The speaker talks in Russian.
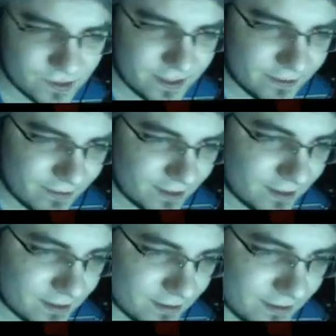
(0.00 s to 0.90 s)
этого
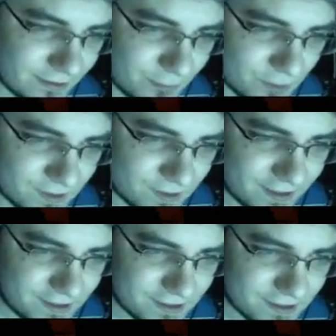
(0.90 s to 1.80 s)
она, я думаю,
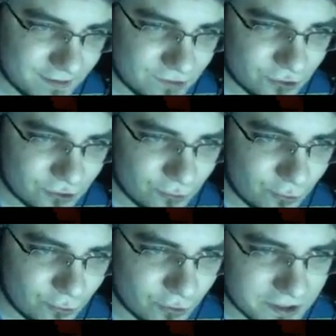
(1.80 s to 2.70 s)
согласится на все что
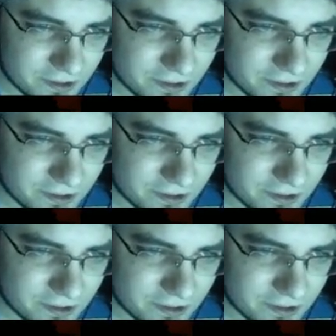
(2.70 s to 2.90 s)
угодно,